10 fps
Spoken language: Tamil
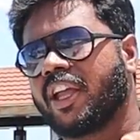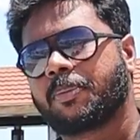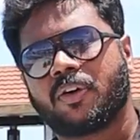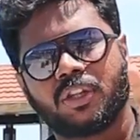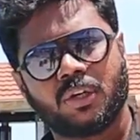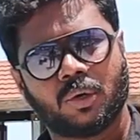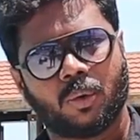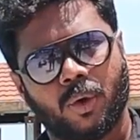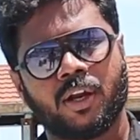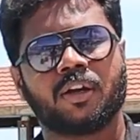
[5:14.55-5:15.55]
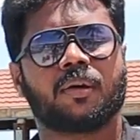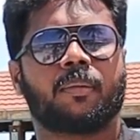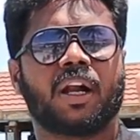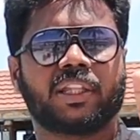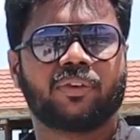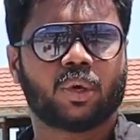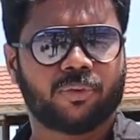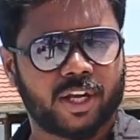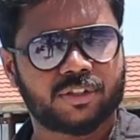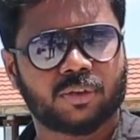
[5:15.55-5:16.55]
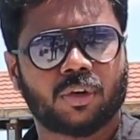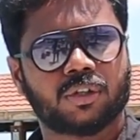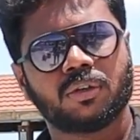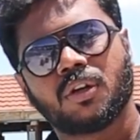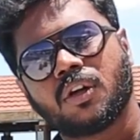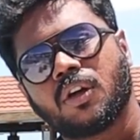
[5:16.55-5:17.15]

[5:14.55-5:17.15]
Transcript: இப்போ வந்து ஒன் மாலத்தீவன் ருஃபையா இஸ் ஈக்குவல் டு